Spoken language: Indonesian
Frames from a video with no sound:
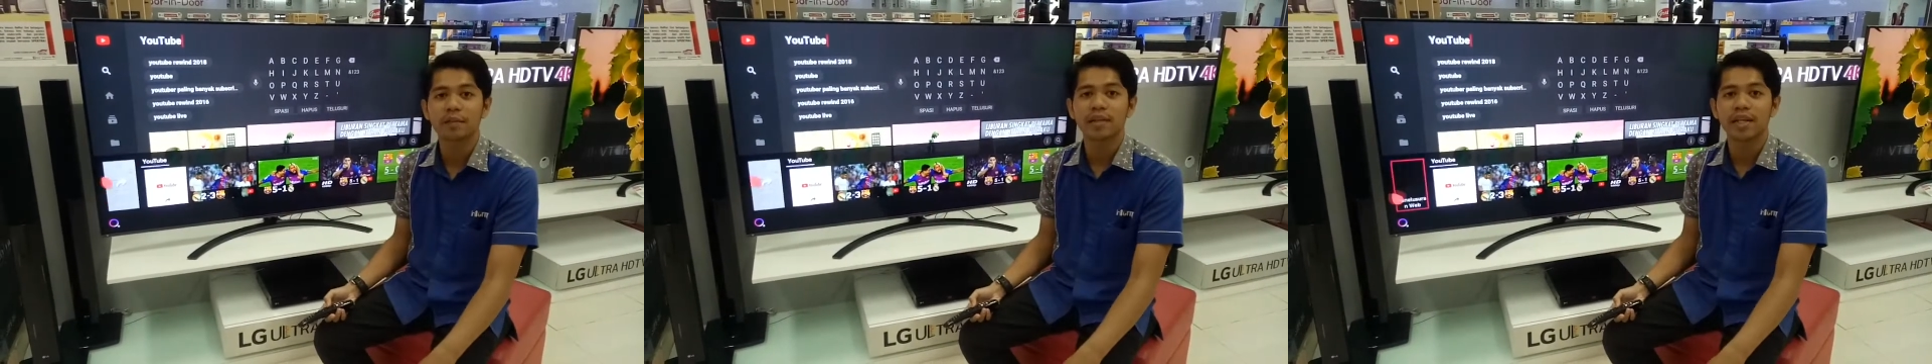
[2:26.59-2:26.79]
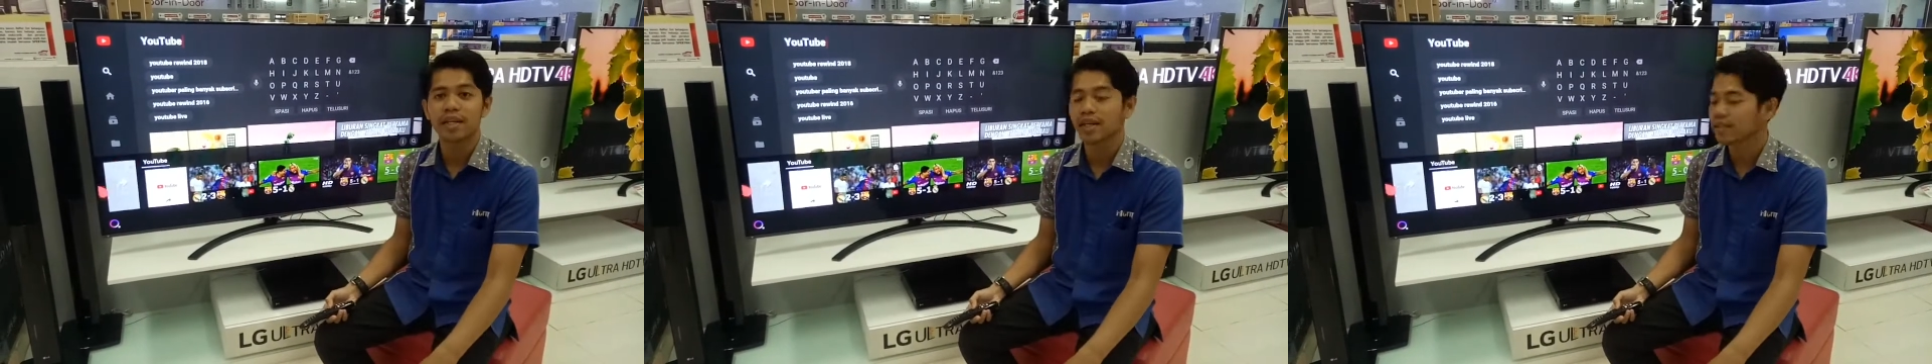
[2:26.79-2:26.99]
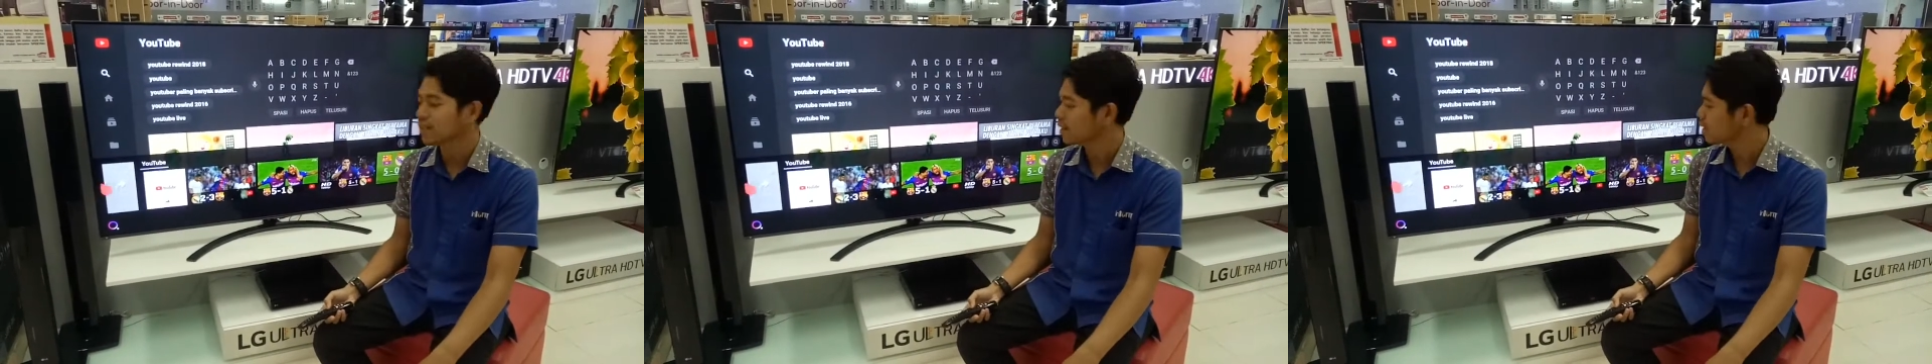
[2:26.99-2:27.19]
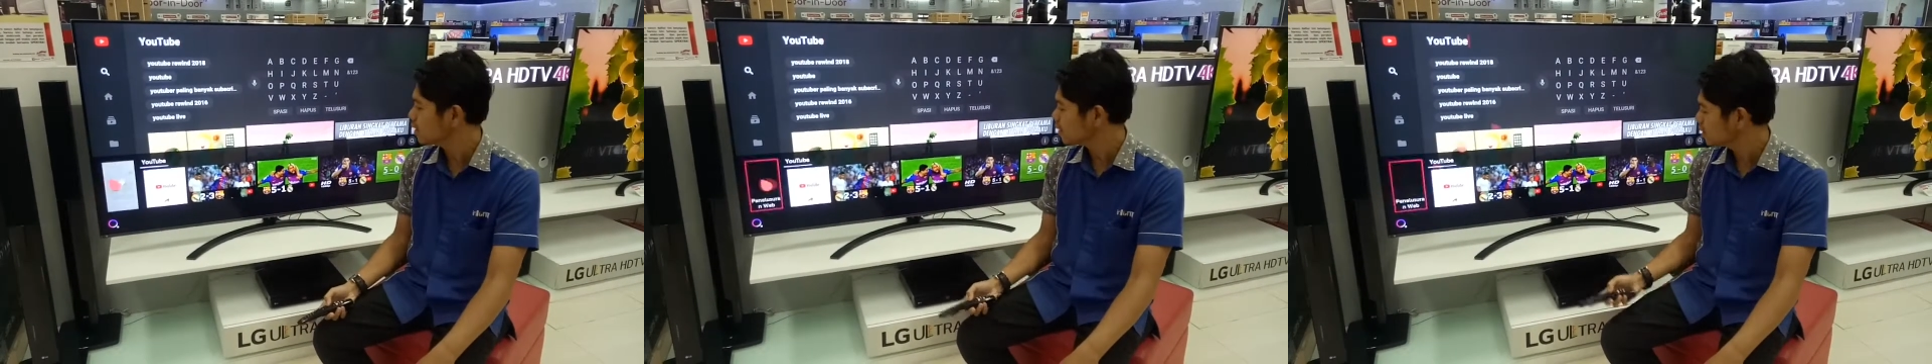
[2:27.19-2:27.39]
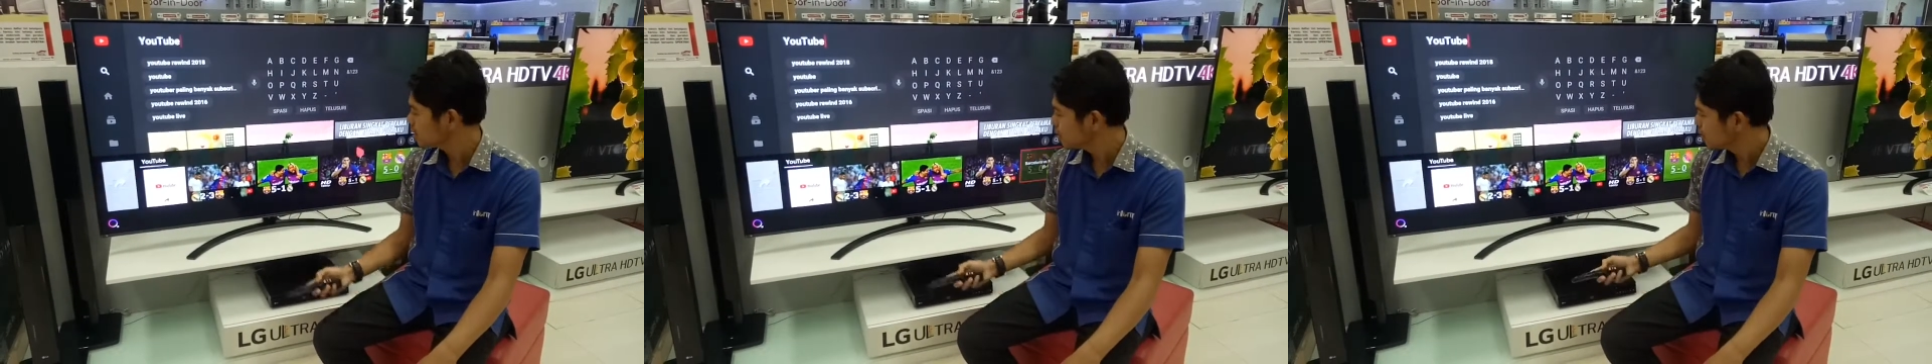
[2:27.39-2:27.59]
TV-nya guys ya.
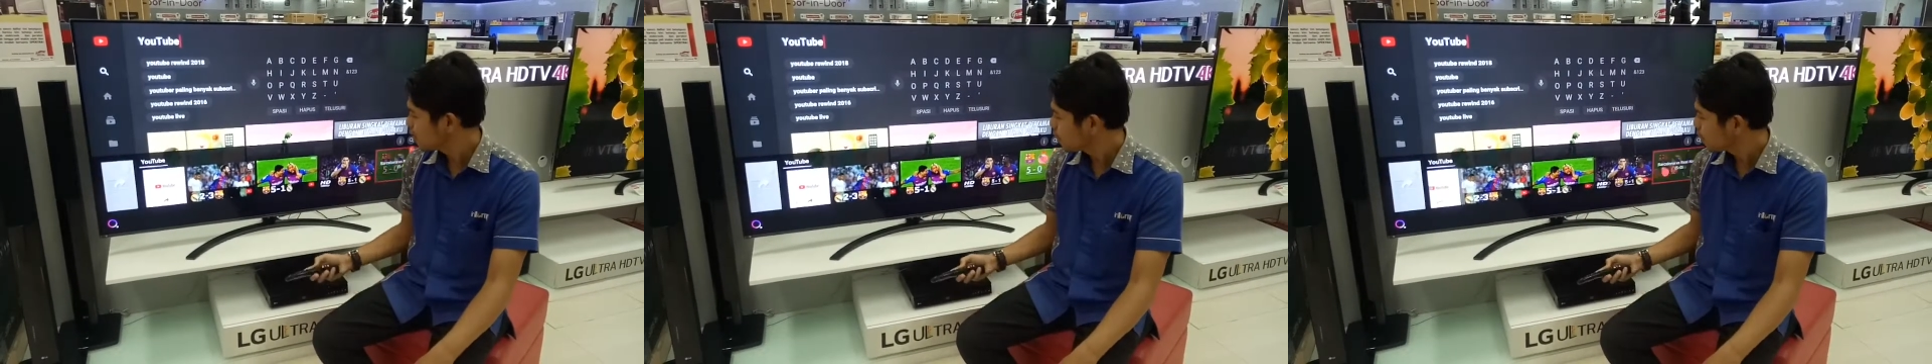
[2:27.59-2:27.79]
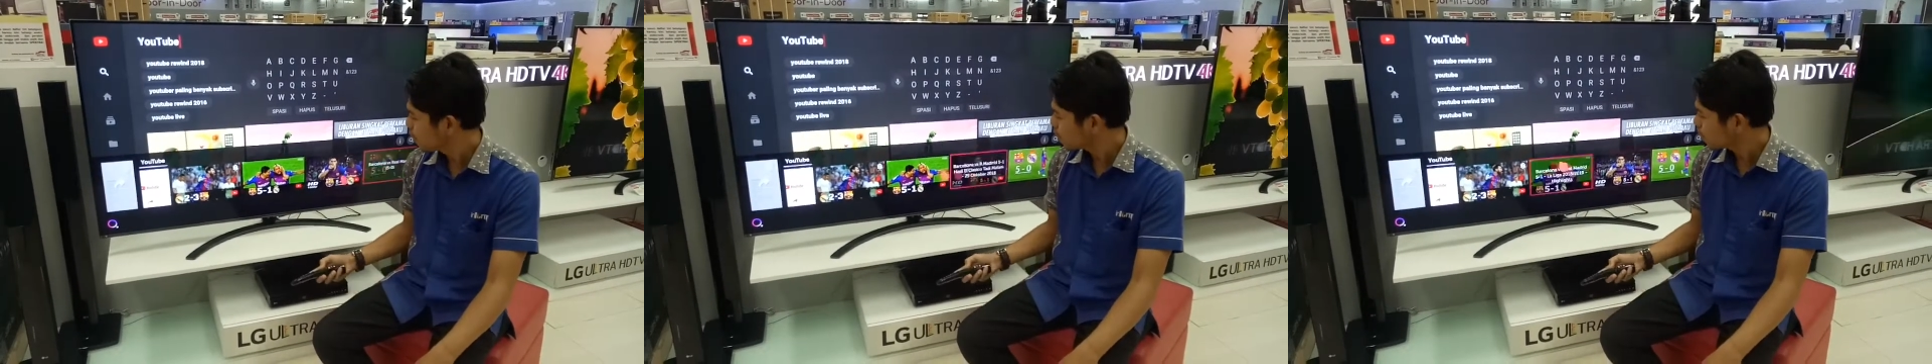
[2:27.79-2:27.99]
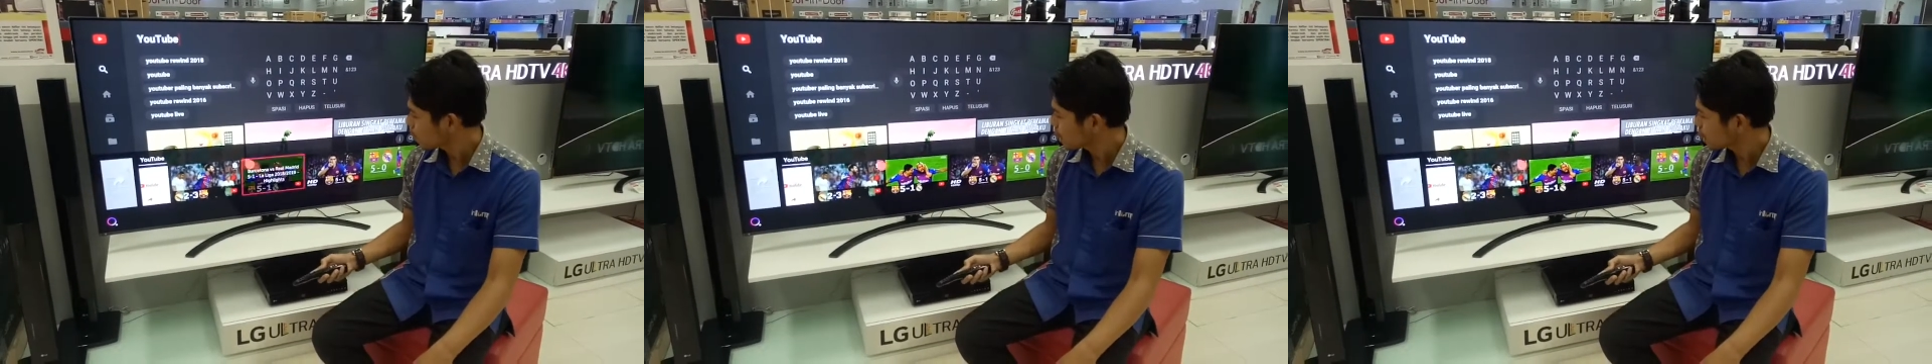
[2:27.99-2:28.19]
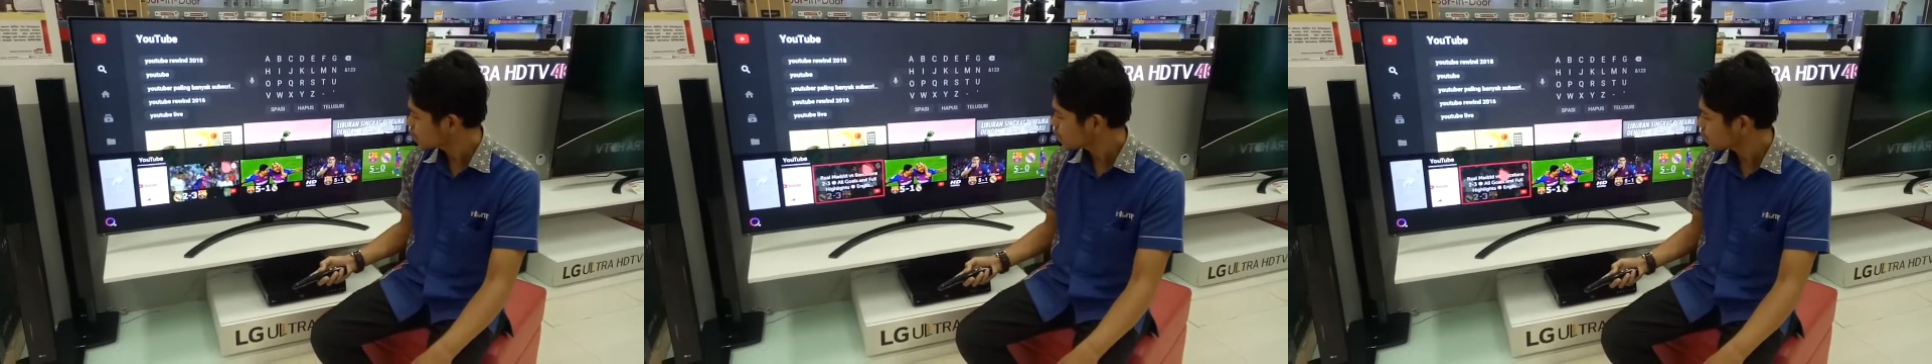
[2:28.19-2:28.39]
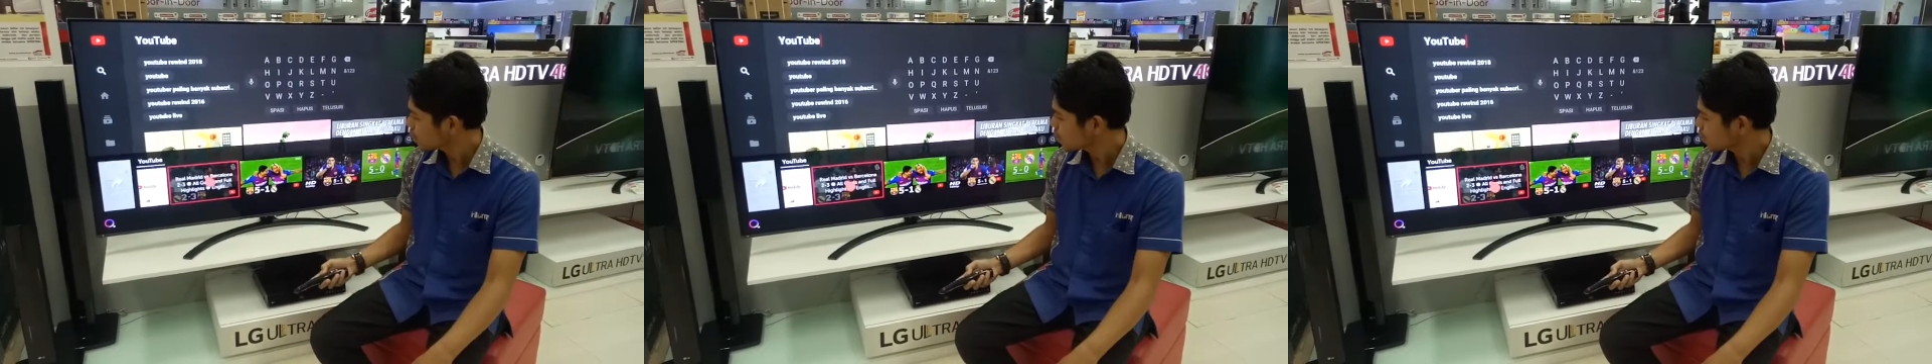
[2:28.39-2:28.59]
Oke,
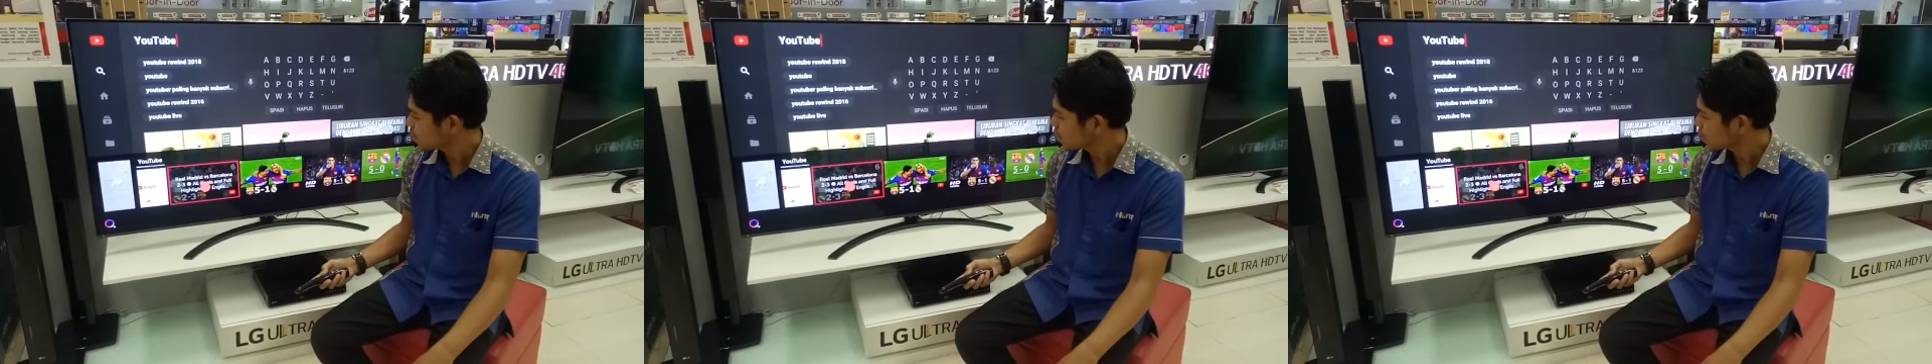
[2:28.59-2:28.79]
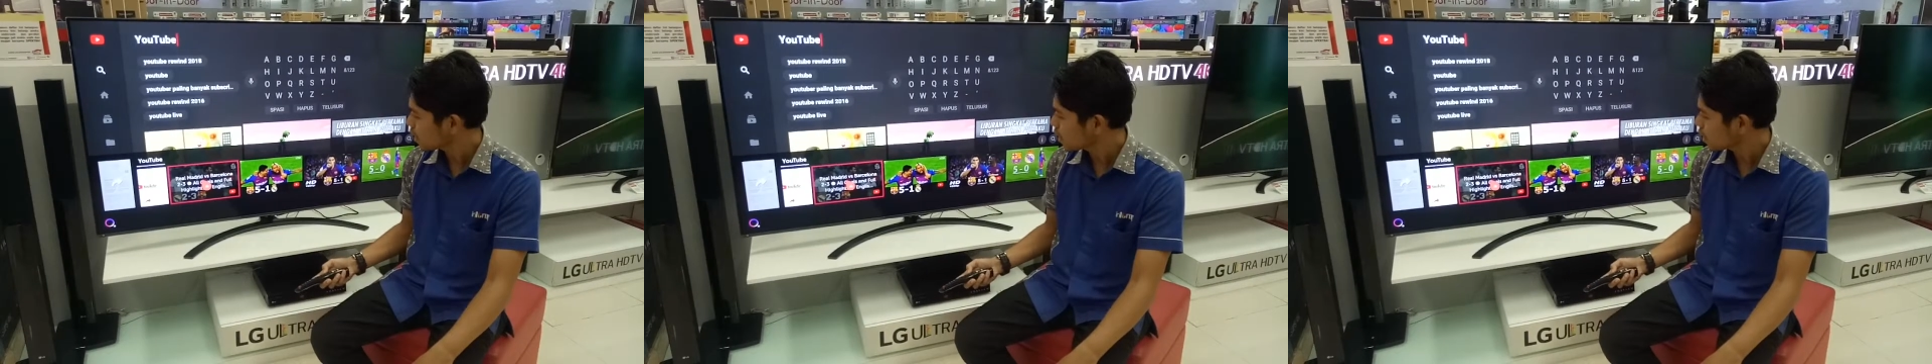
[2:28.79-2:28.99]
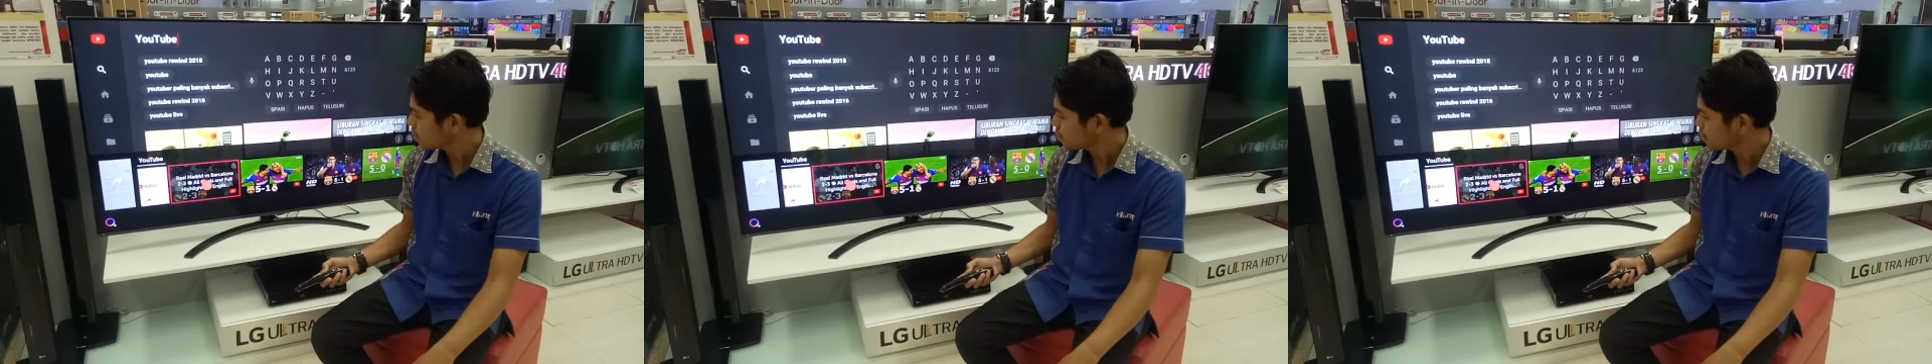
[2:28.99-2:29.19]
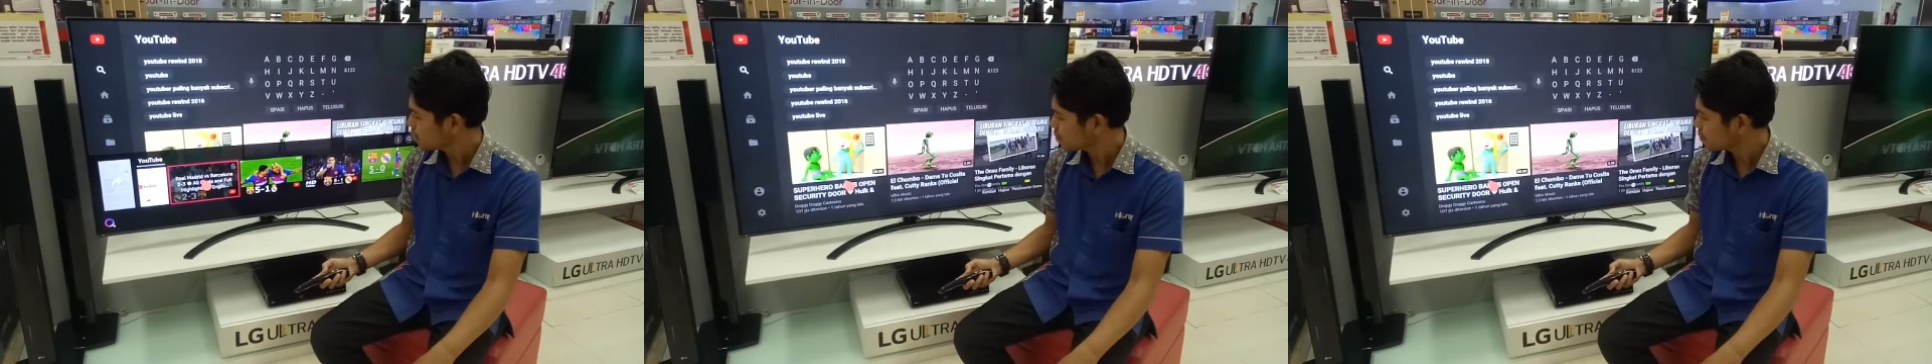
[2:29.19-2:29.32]
langsung kita buka.